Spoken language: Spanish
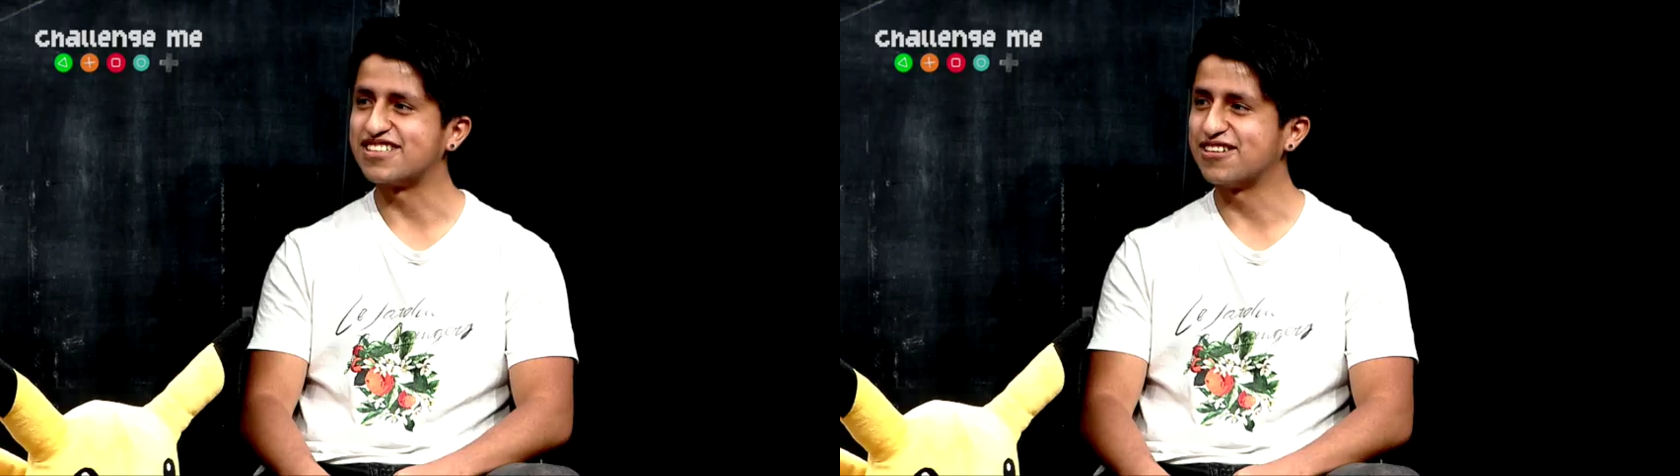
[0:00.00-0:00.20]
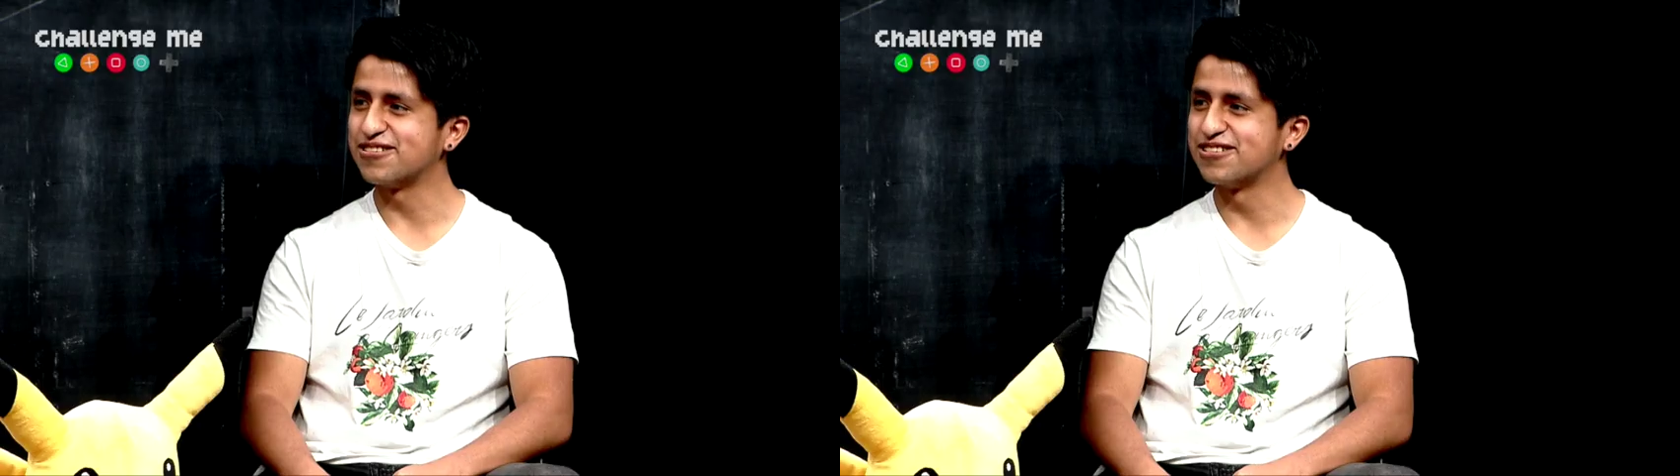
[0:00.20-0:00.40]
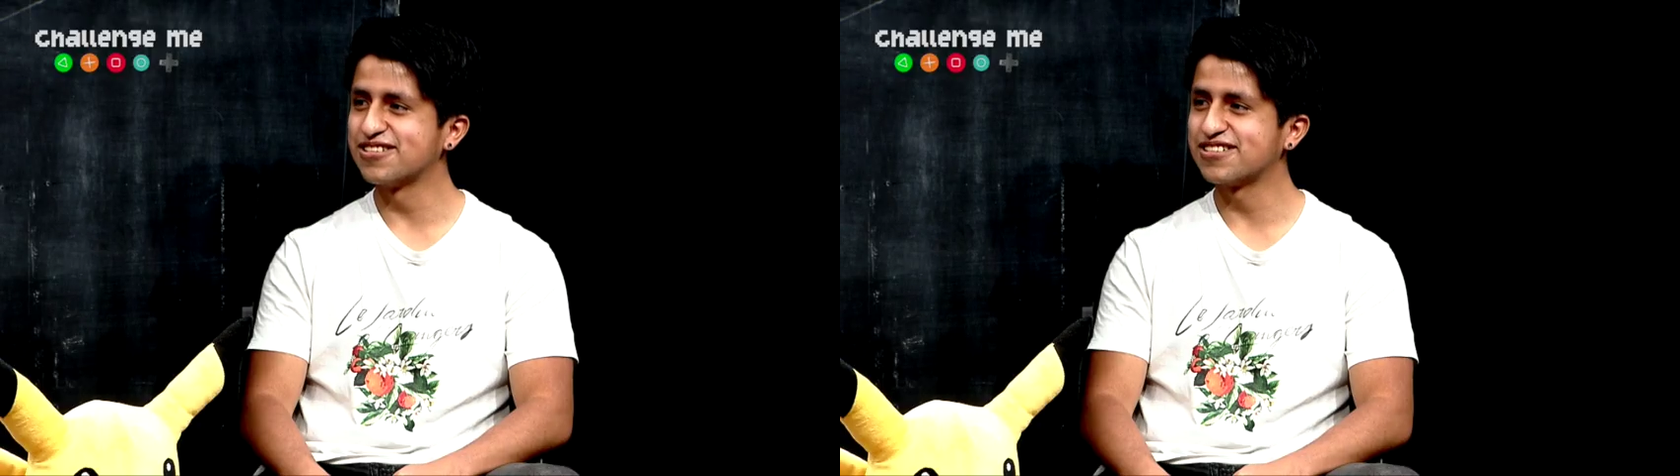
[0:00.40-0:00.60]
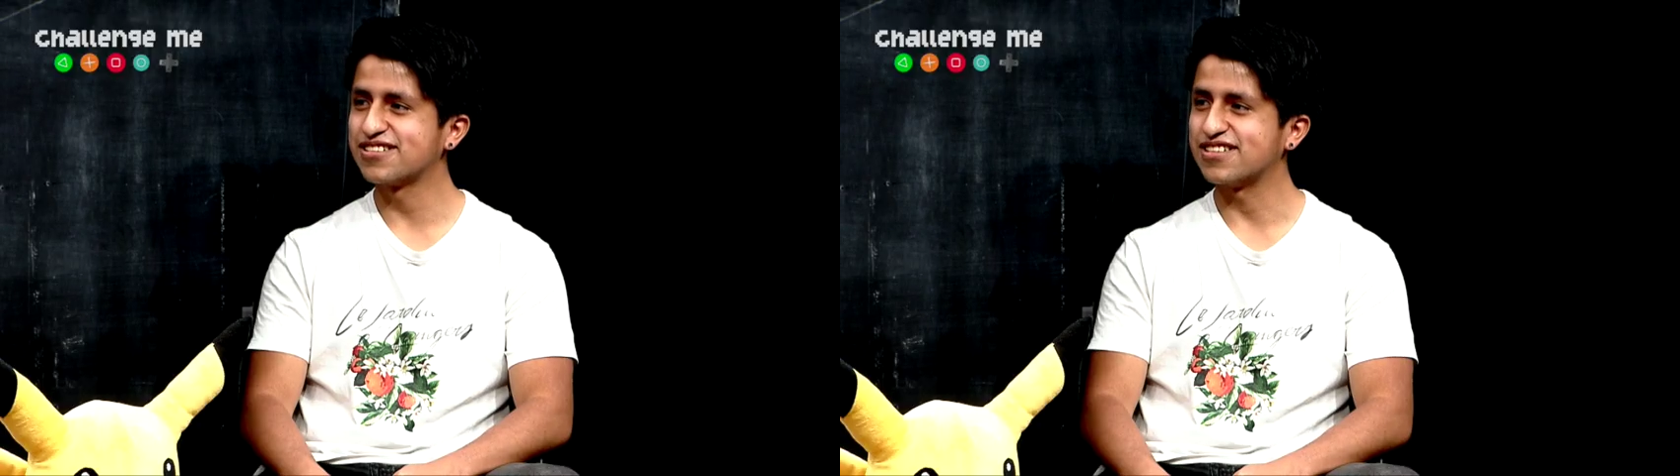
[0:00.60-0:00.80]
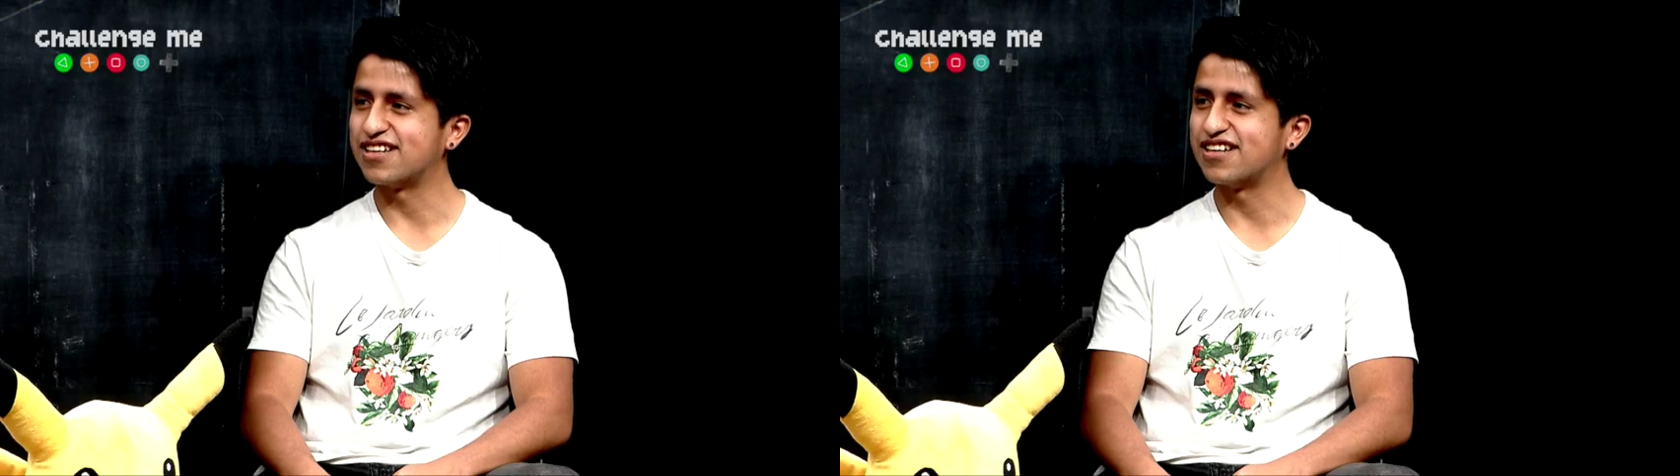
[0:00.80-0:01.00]

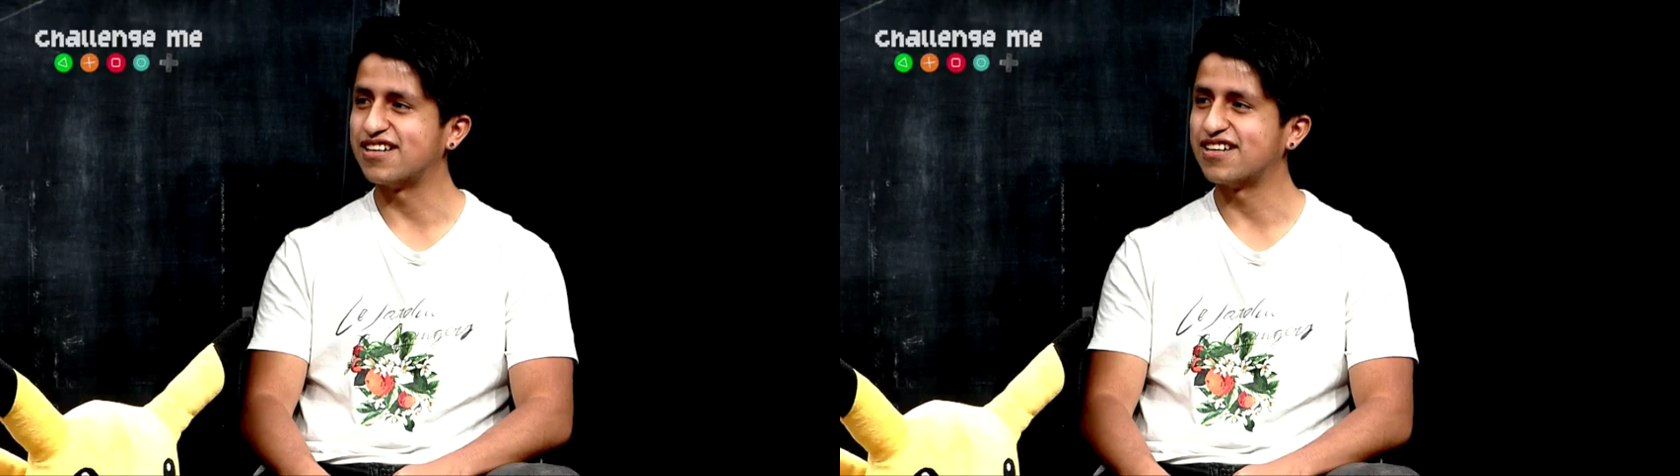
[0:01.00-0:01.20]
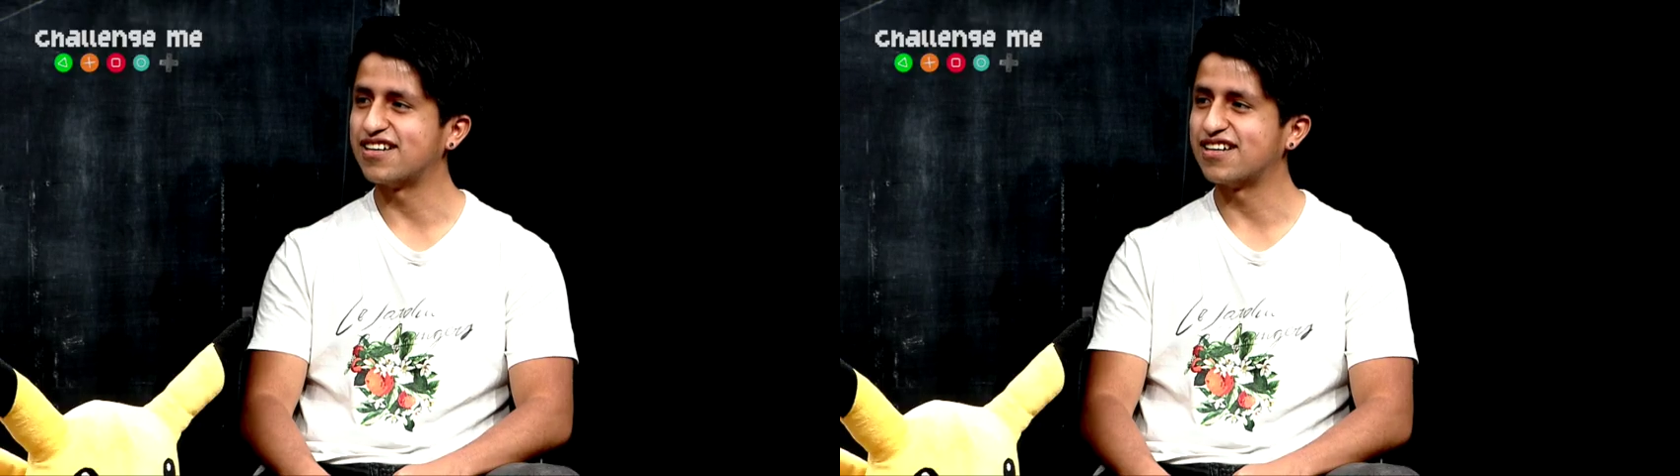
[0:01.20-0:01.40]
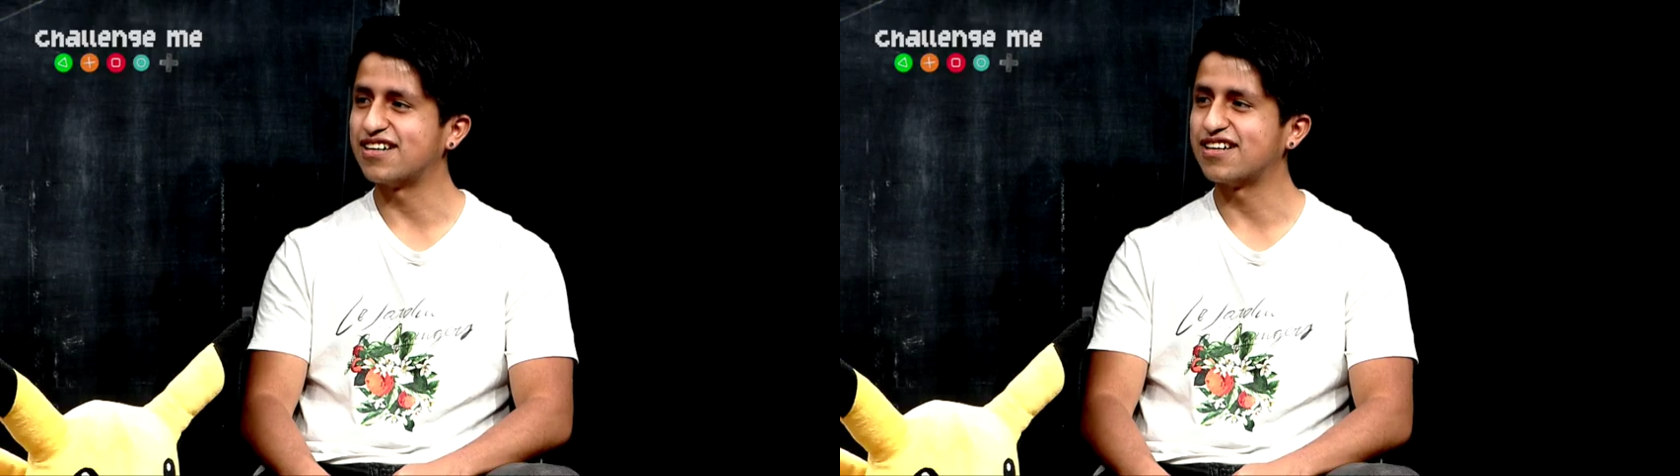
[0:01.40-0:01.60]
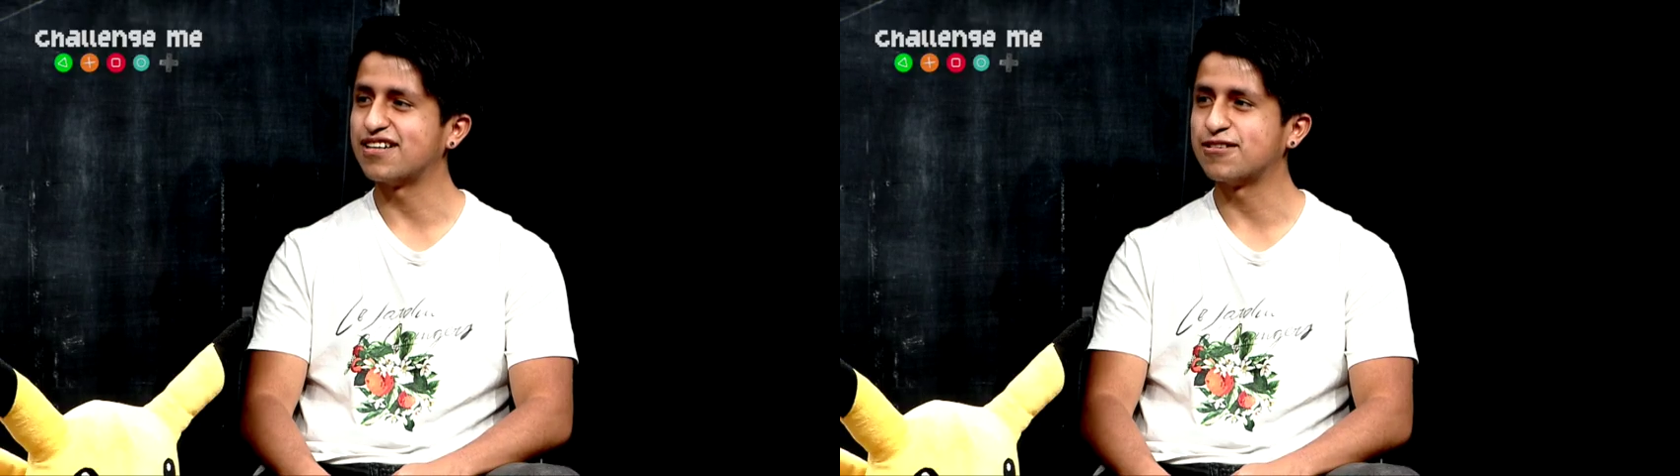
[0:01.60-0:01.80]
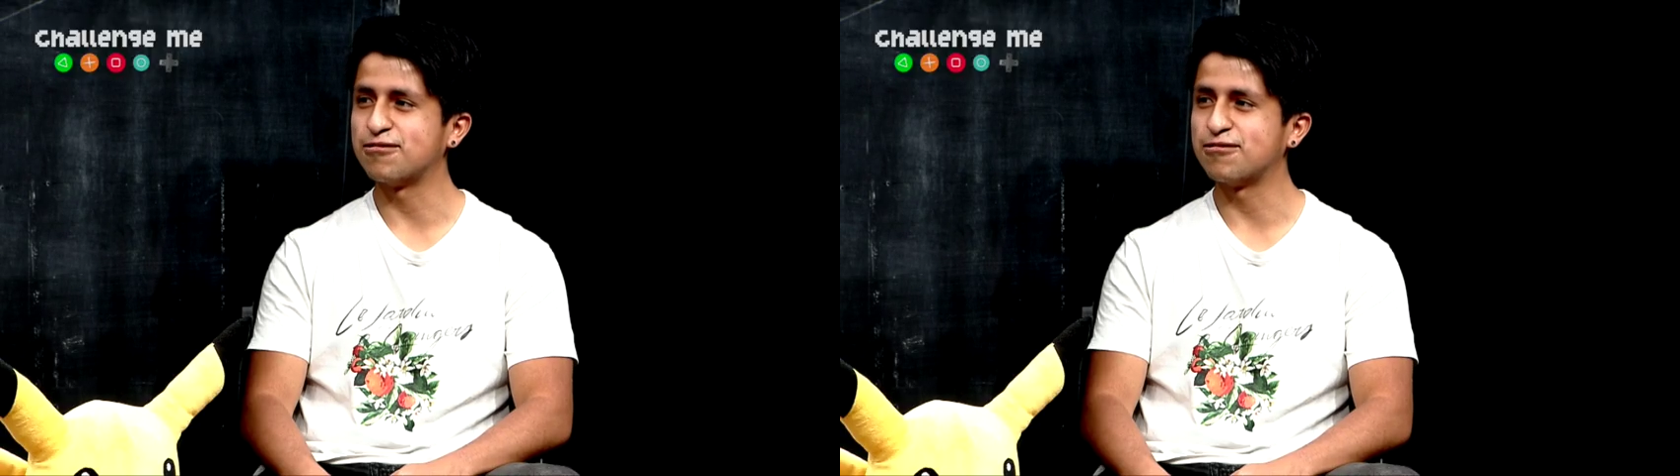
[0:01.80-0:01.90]
Psychonauts, ah,